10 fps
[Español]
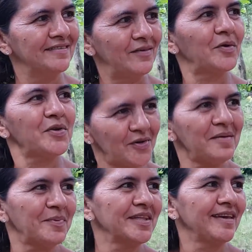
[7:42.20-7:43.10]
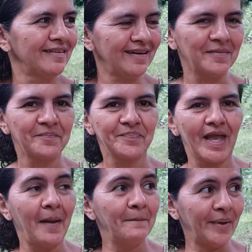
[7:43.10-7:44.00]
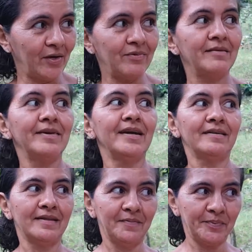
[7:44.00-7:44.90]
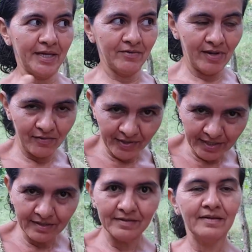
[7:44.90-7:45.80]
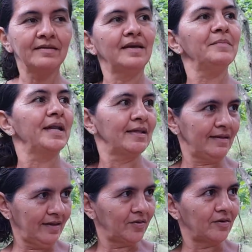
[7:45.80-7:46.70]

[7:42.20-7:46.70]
Lo que yo le podía hacer. Sí, claro. Pero va a ver después cuál fue el, merecido.